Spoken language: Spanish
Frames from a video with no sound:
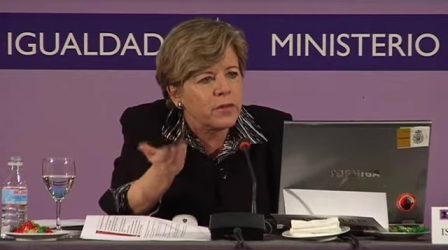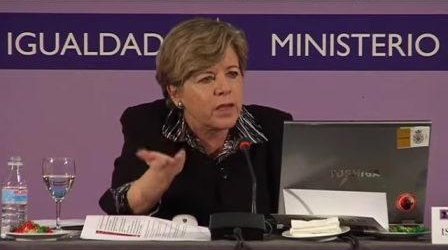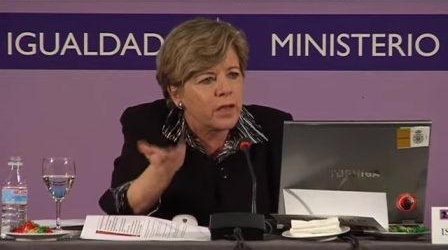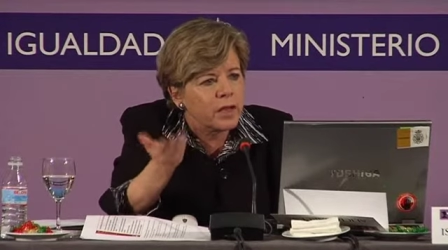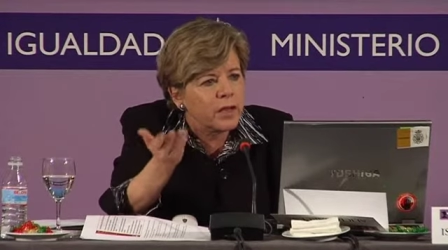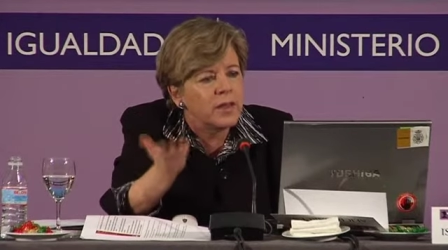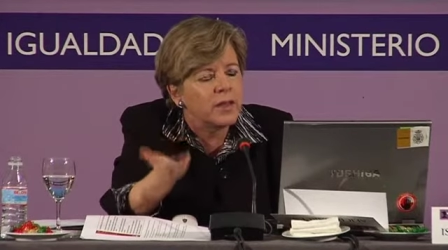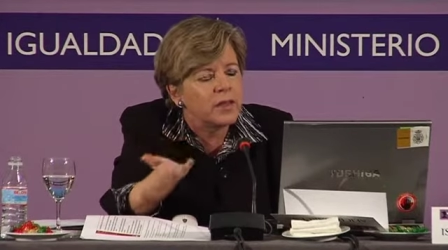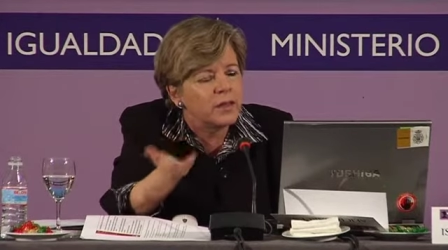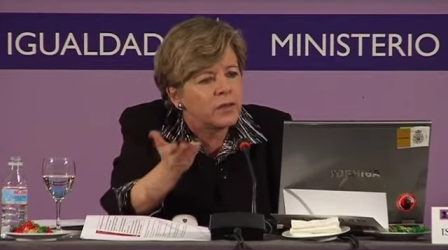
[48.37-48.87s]
Y
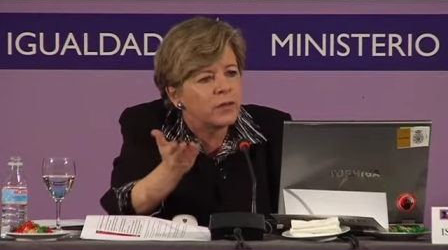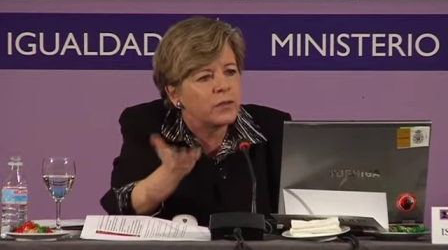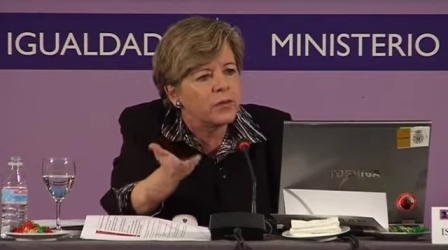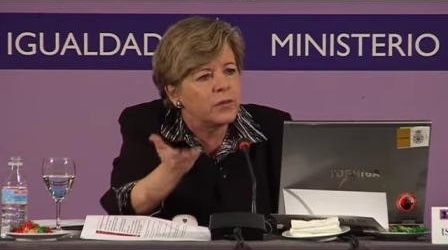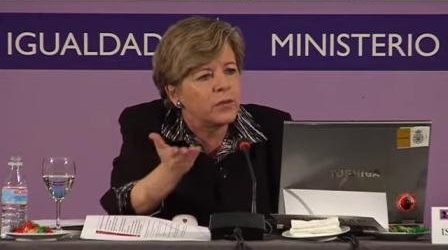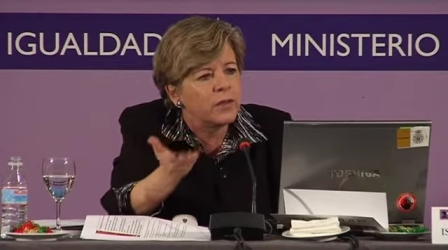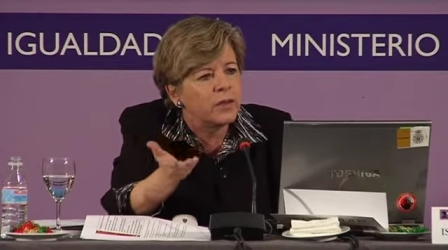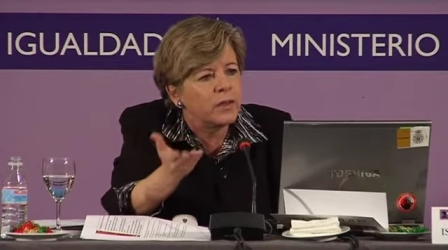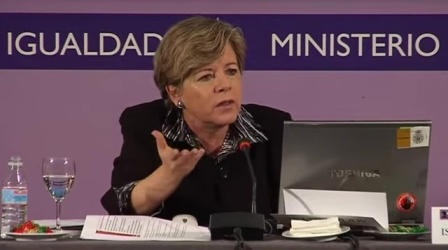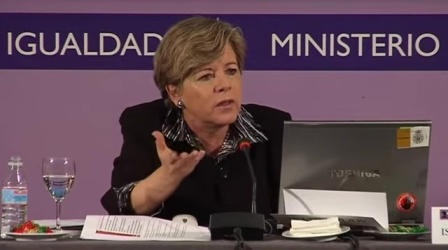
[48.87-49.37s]
ahí es
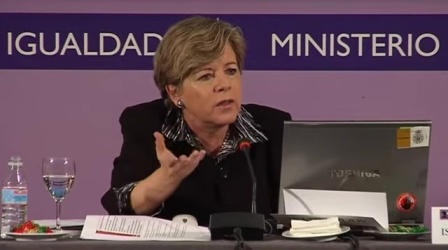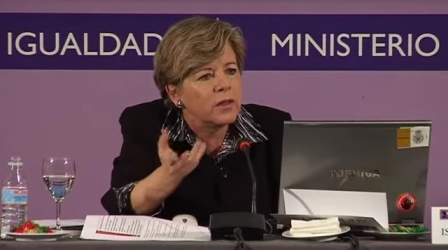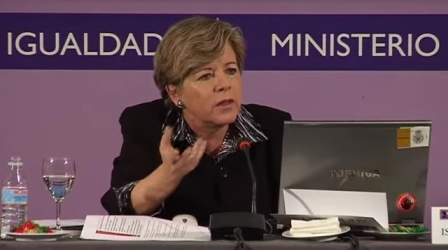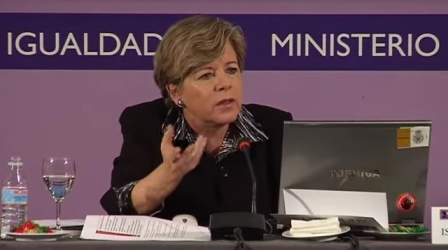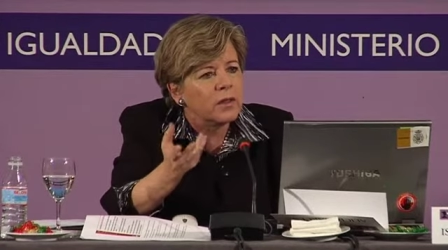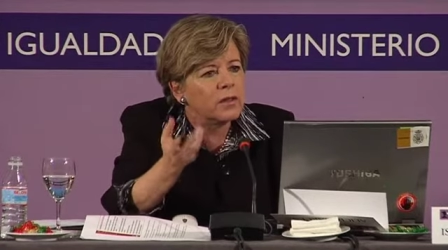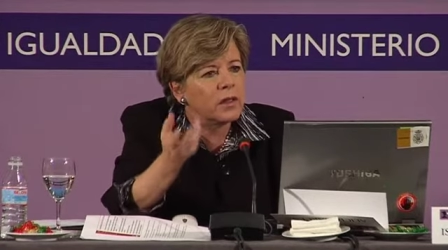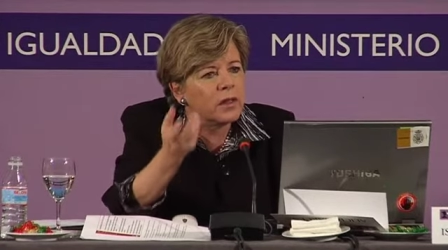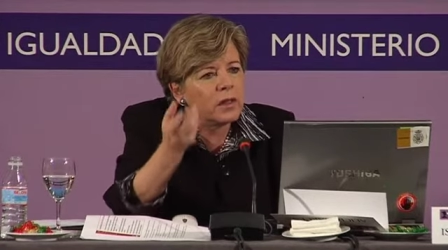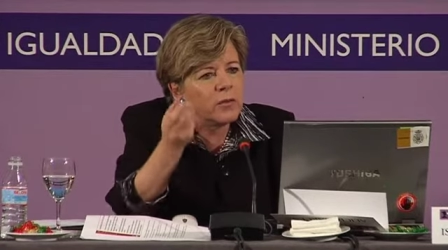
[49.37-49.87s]
donde
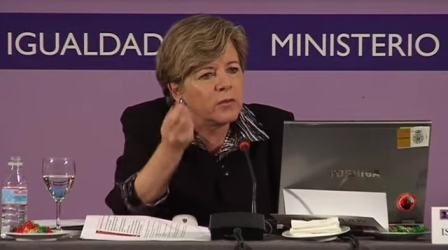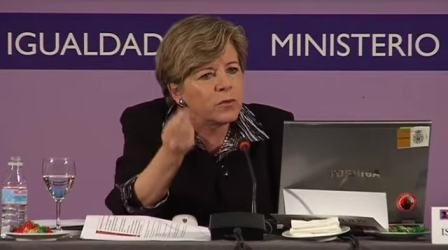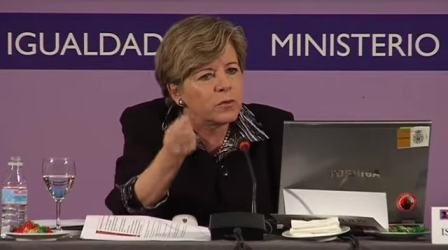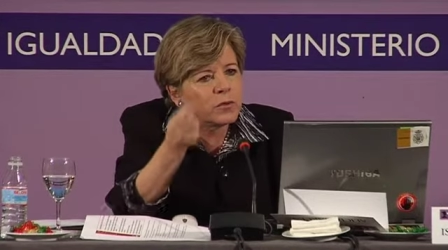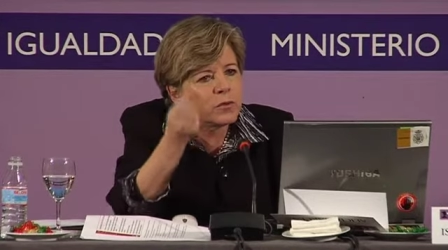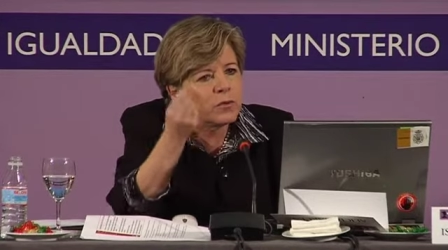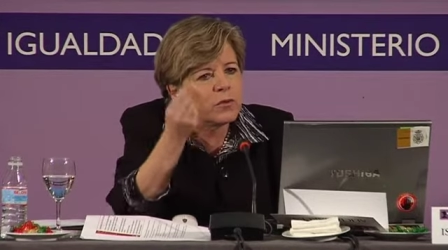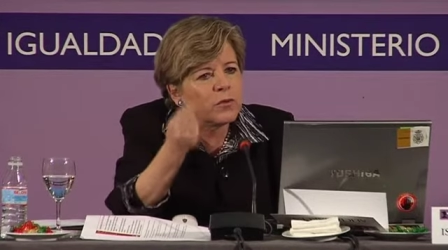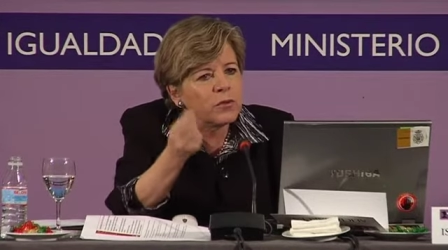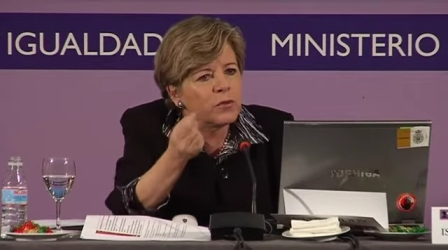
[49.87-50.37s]

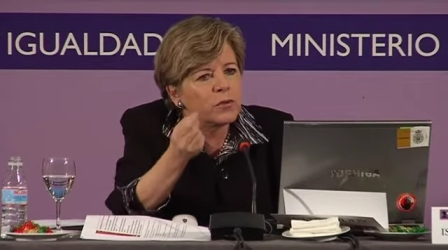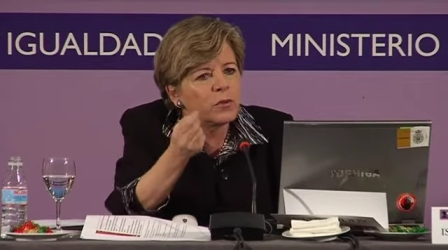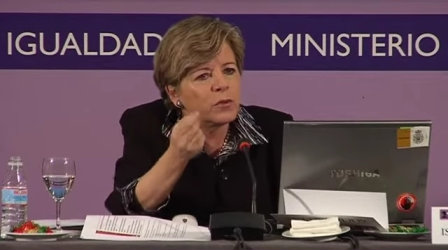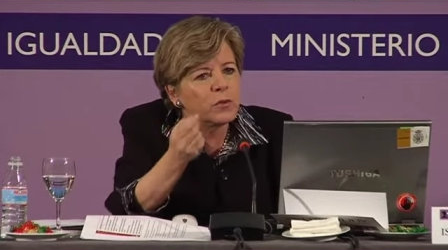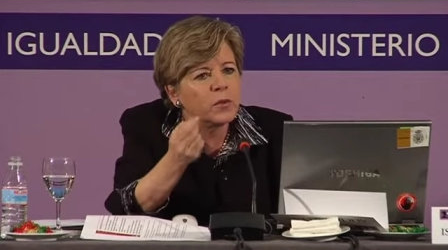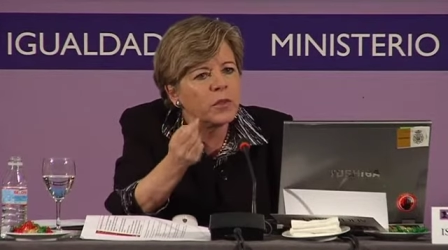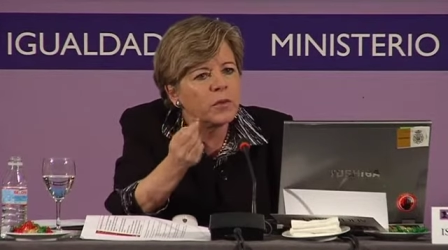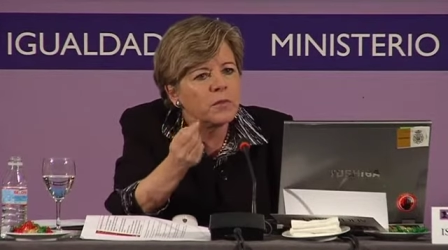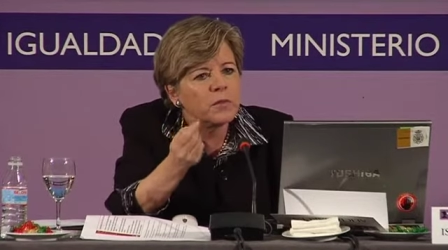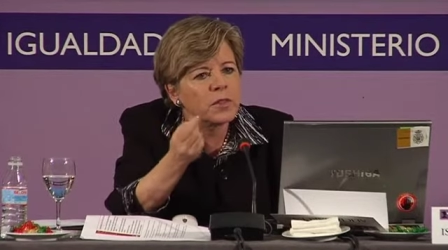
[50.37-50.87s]
tenemos uno de los
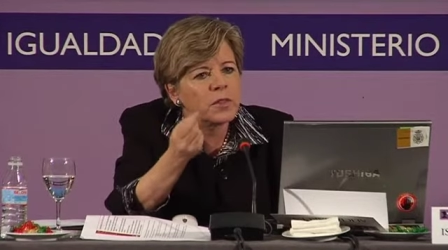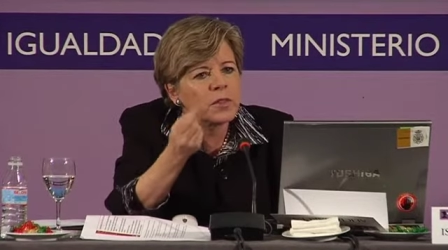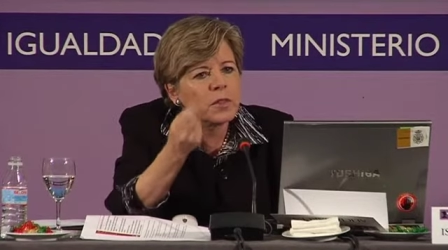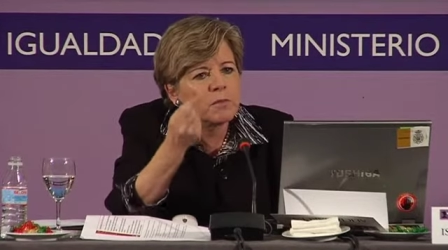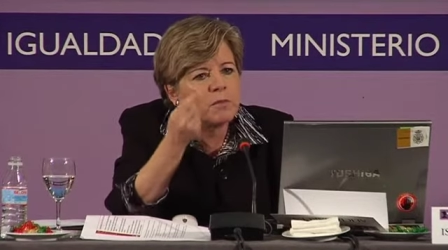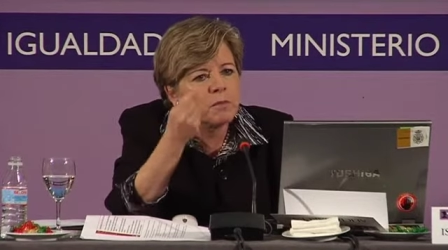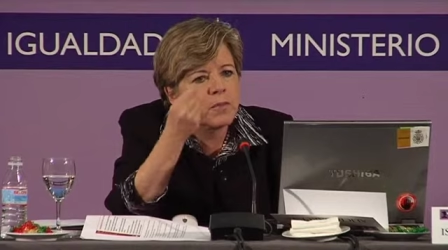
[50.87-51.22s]
problemas